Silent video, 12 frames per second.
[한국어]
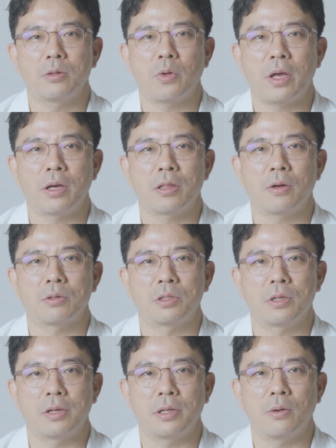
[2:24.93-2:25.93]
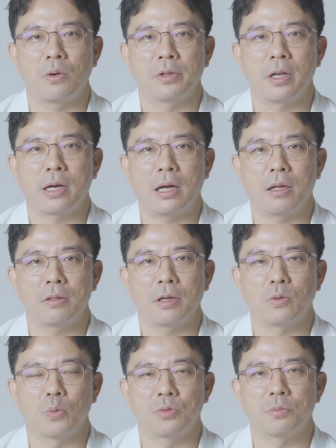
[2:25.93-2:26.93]
퇴행성 질환일 원인일
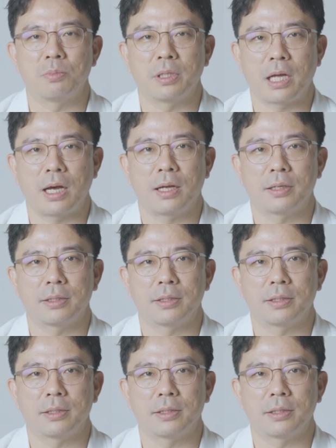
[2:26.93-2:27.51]
가능성이 높습니다.